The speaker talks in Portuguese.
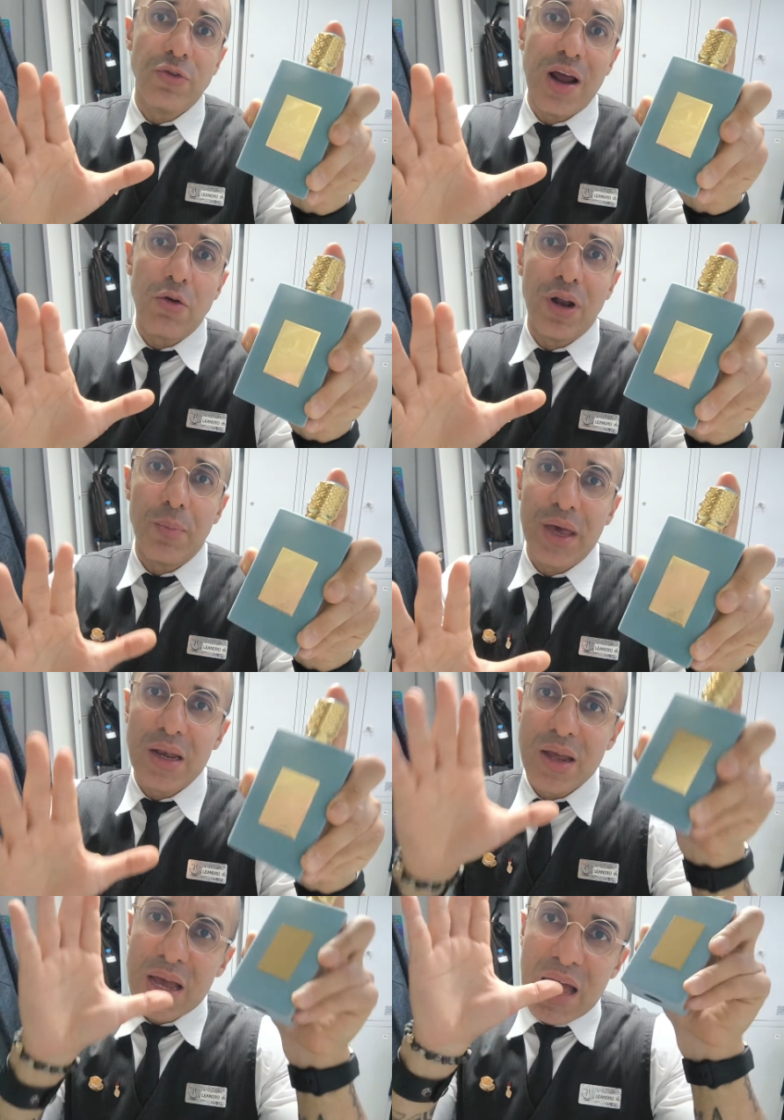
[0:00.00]
fraco na
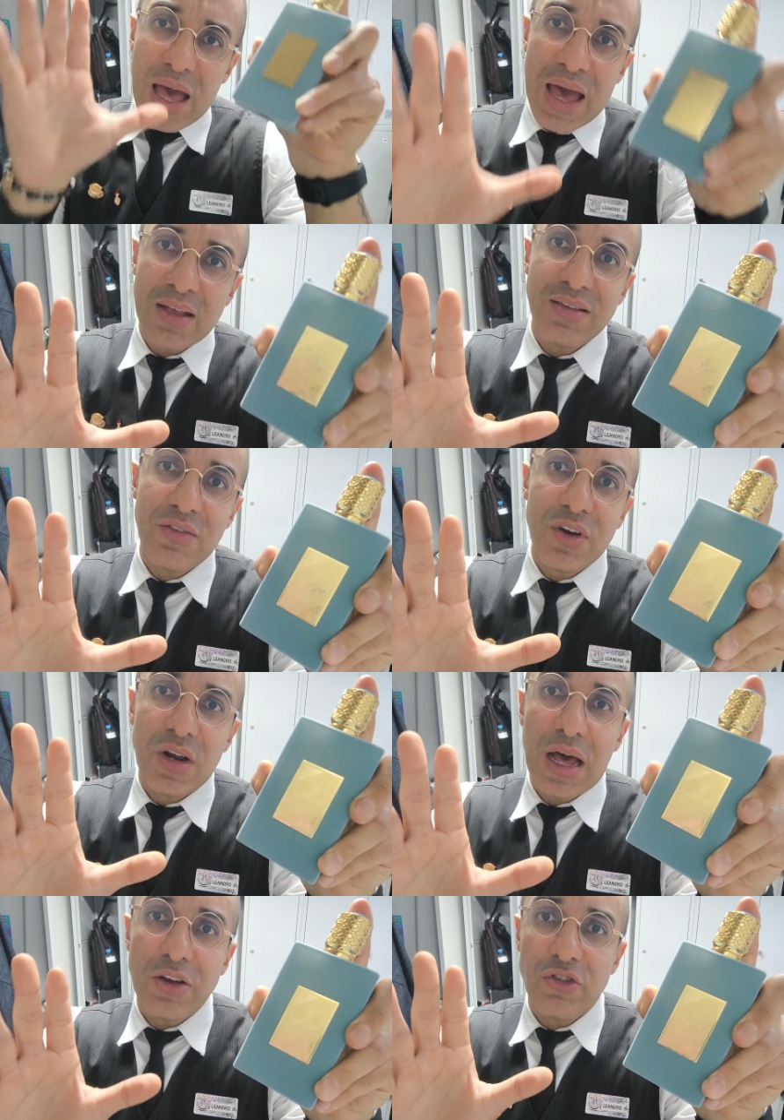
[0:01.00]
pele essa é a
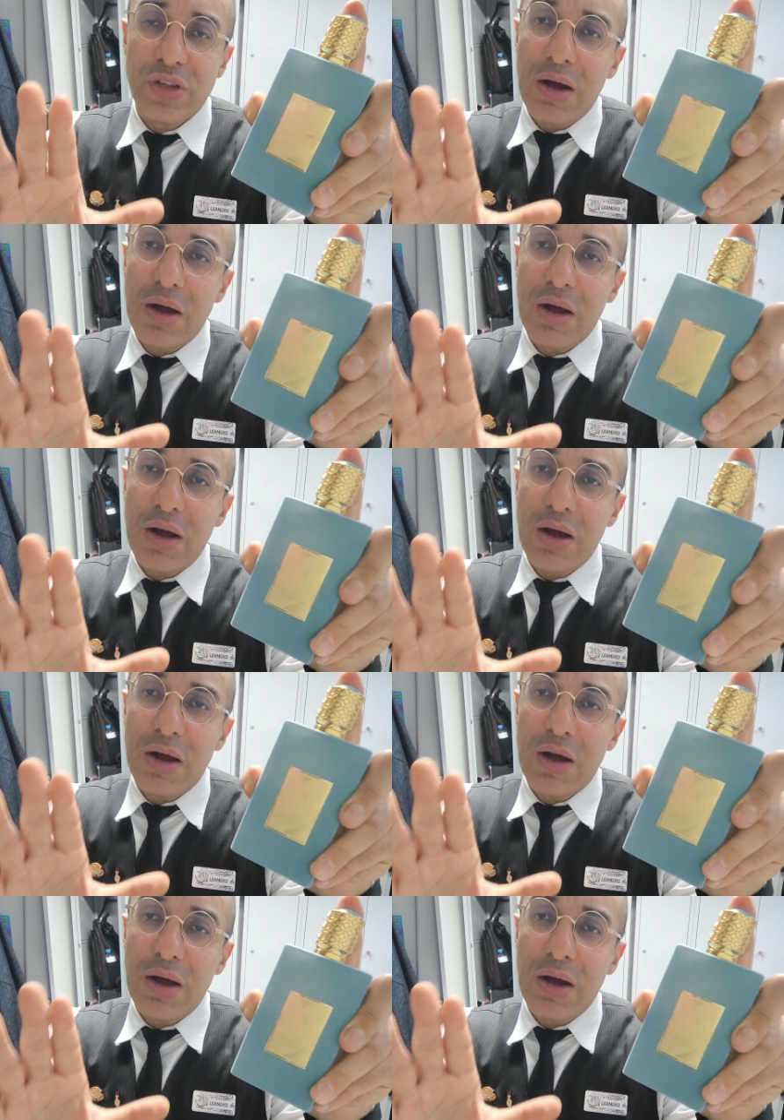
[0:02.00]
verdade.